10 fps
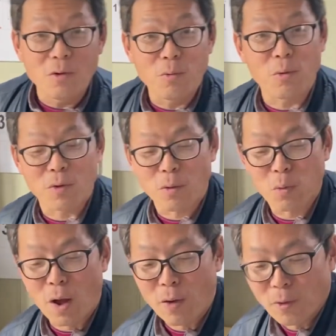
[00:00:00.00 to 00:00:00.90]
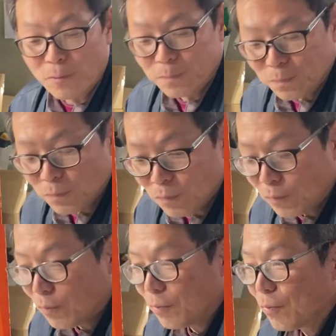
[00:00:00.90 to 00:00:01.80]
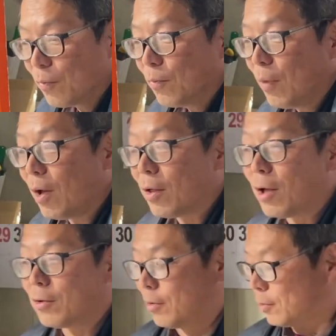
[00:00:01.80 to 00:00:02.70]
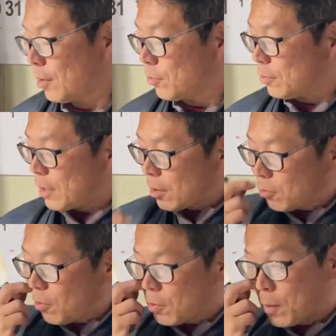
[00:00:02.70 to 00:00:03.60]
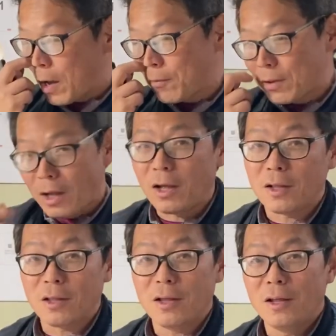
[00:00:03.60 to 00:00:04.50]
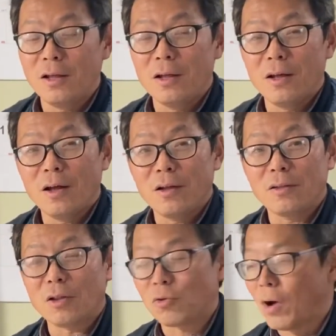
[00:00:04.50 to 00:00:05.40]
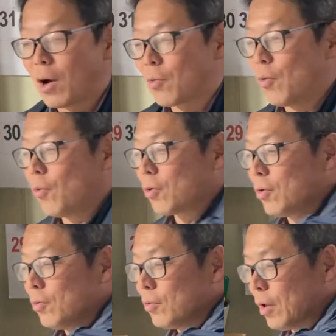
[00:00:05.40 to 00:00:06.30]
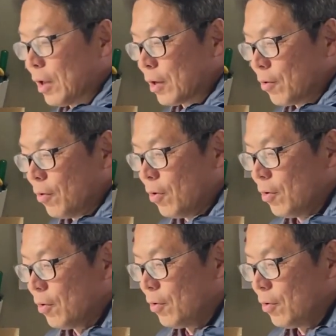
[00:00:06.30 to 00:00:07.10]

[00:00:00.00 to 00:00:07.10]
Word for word: ふっかふかよおおまああの納豆の場合はなああそうか納豆発酵そうだね発酵食品